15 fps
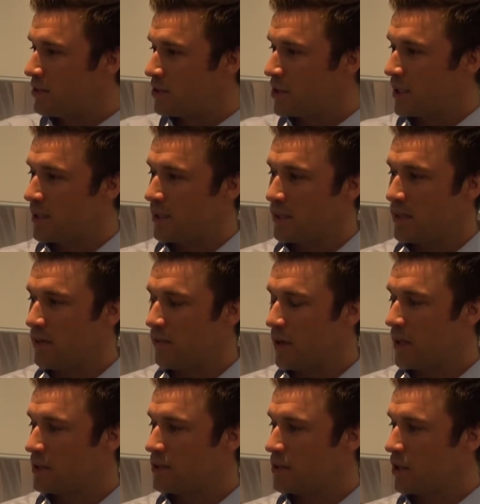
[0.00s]
在这个地
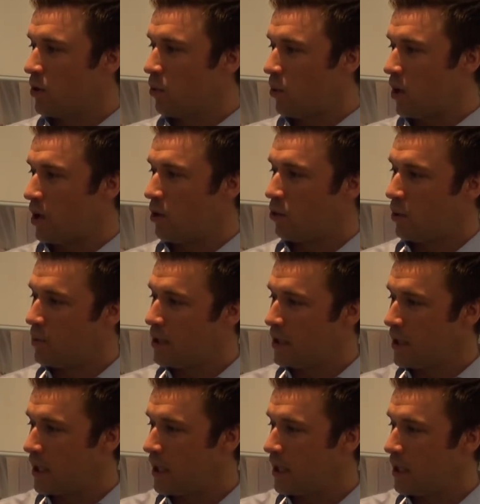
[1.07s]
方这个 wall 我们
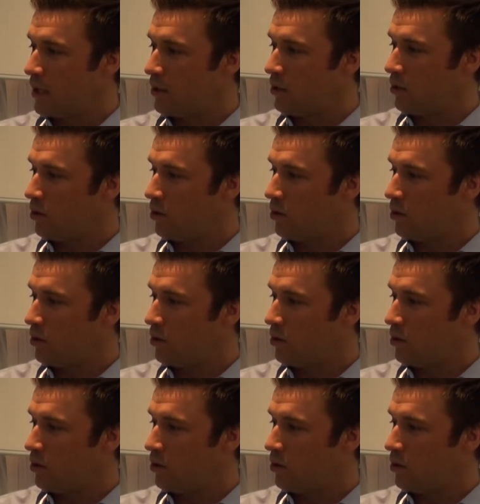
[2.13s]
呢，